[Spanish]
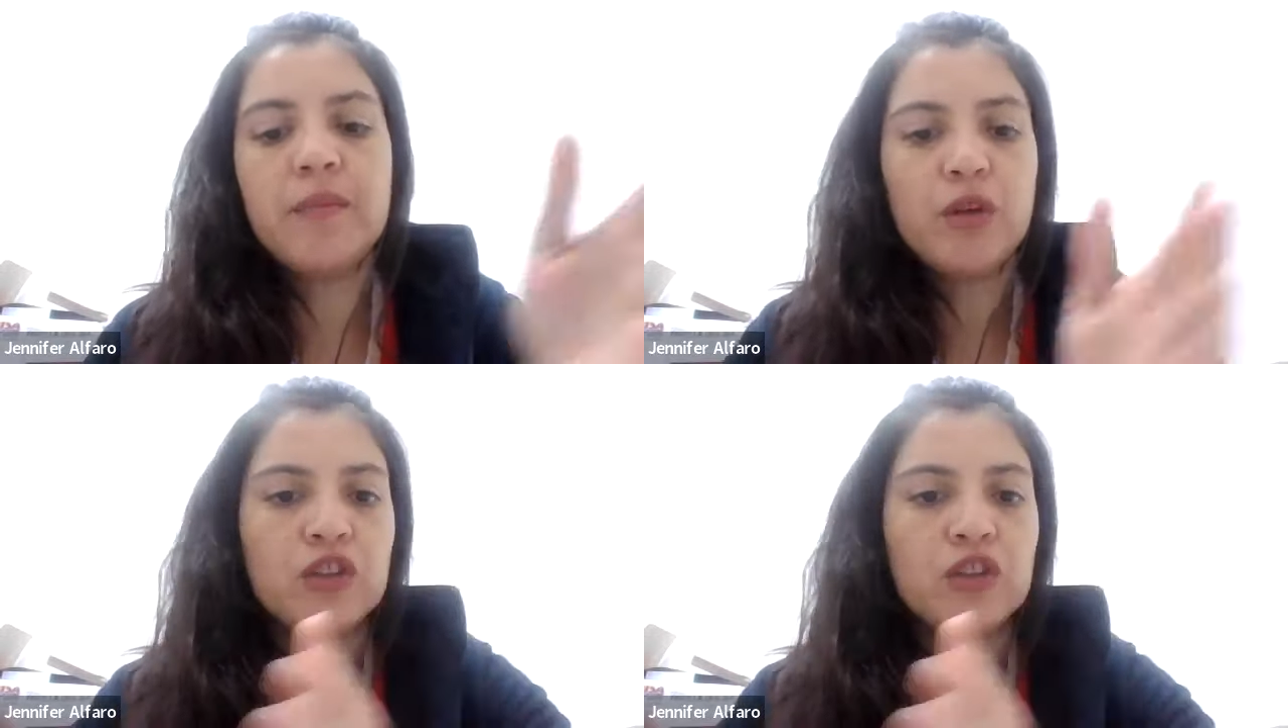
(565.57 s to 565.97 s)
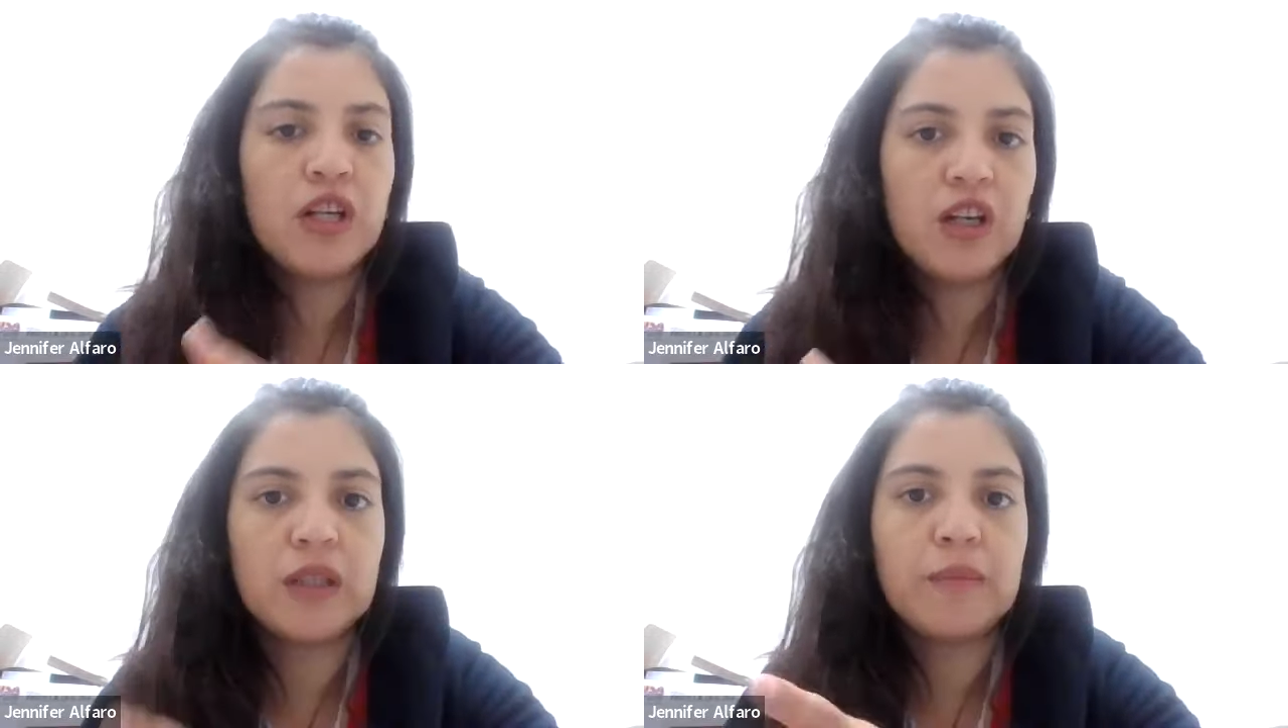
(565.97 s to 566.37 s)
Y por
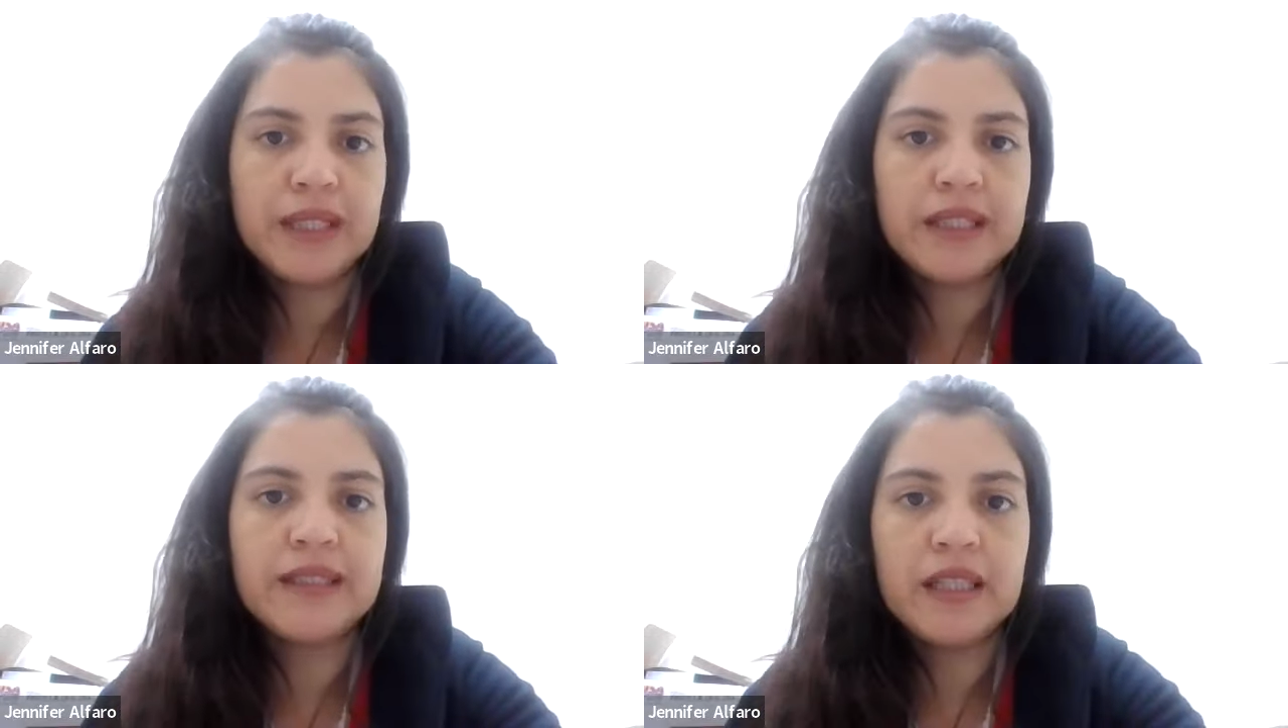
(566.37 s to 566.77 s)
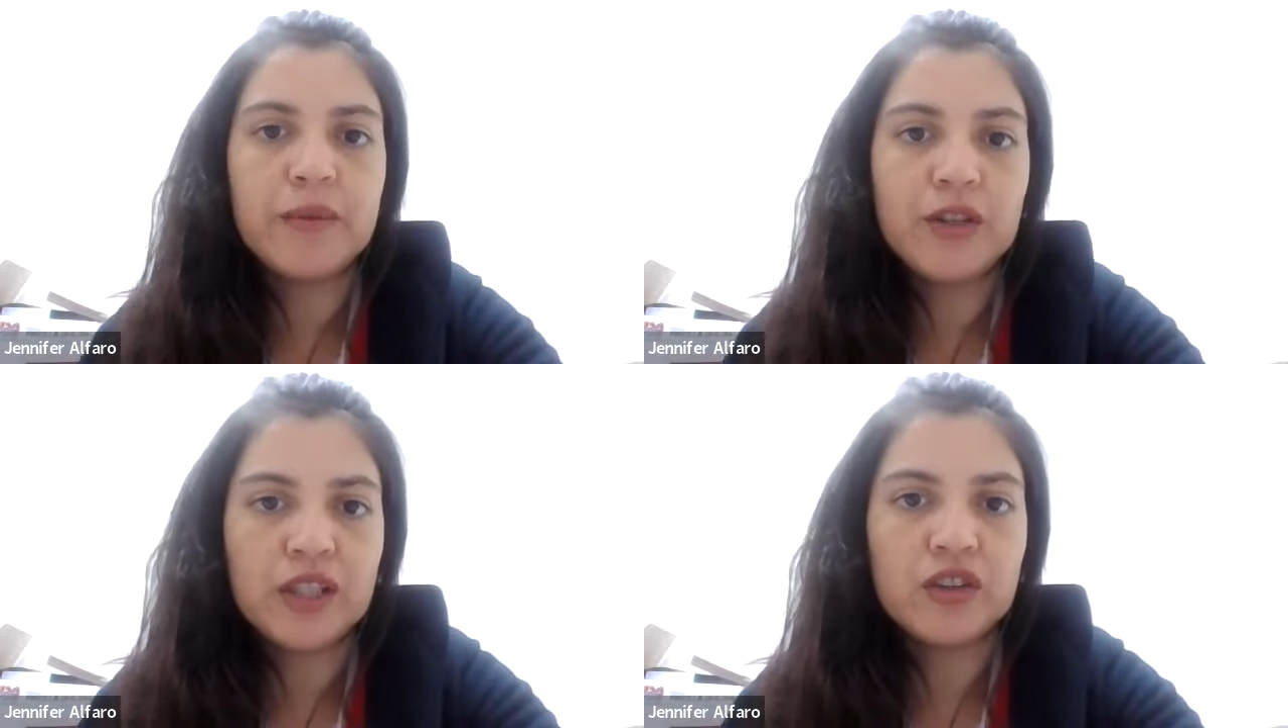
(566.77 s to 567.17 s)
otro lado, también
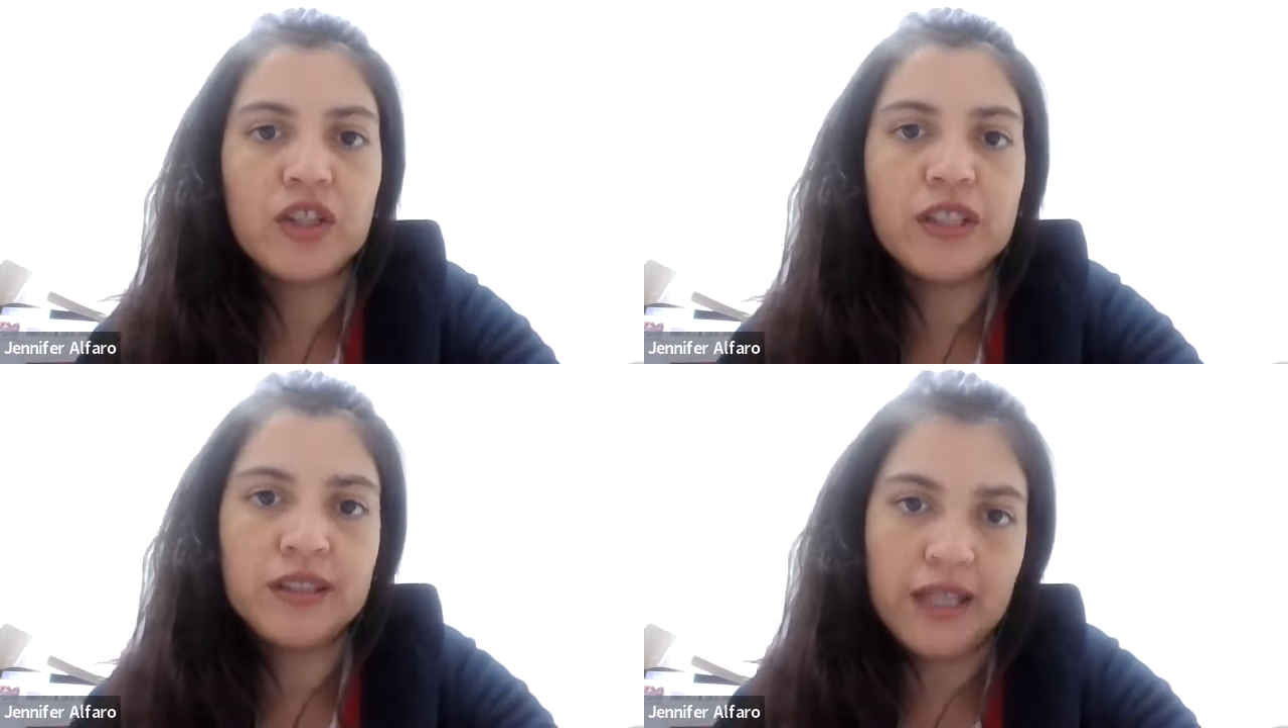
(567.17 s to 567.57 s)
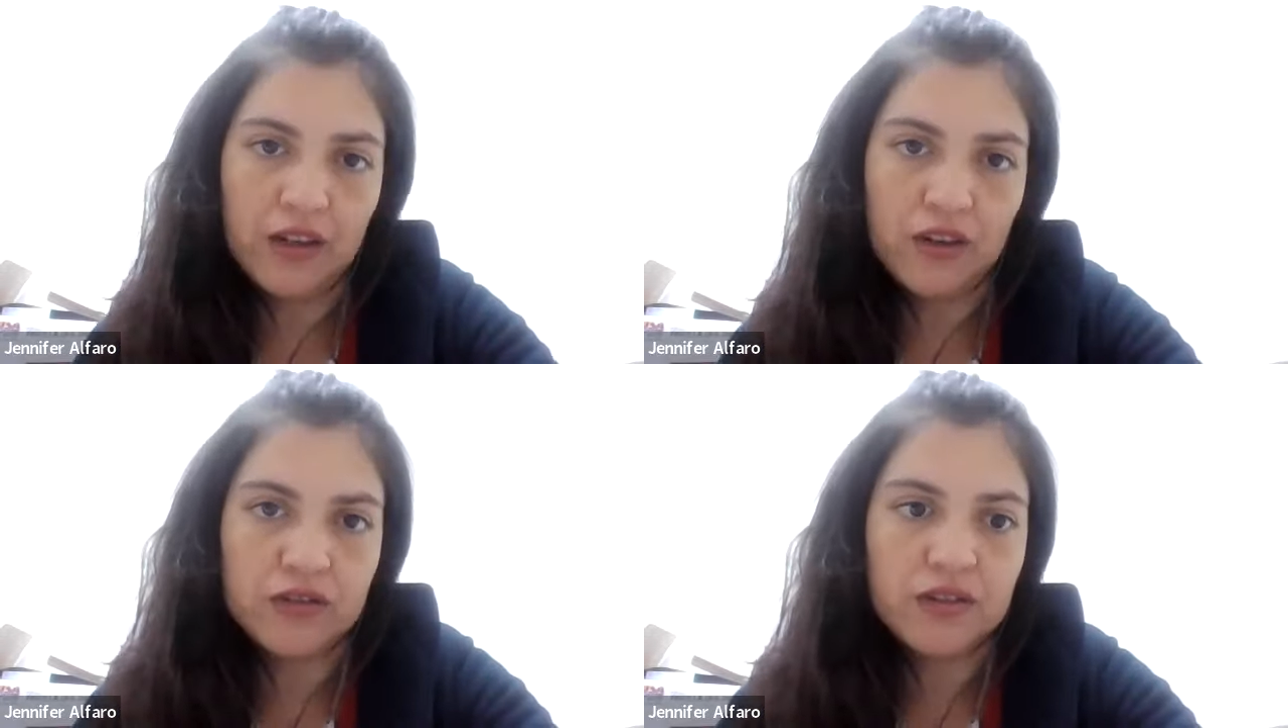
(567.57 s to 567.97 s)
tiene proyectos
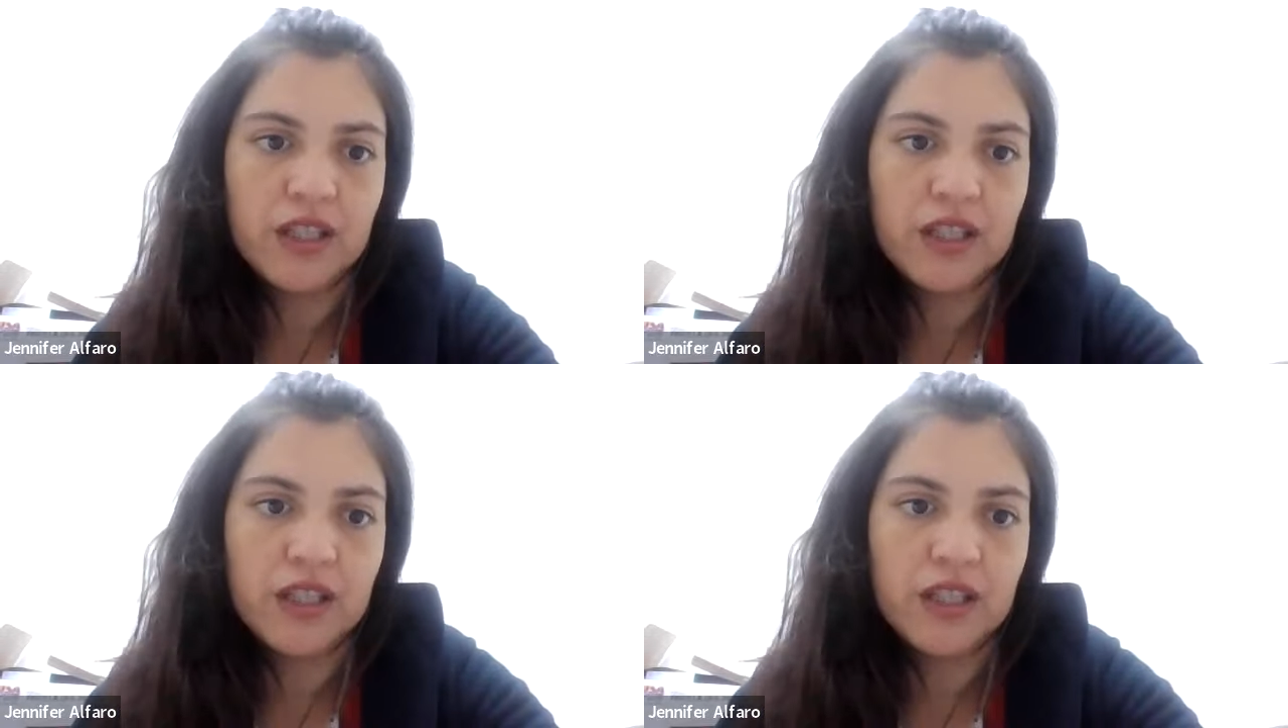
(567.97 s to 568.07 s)
internos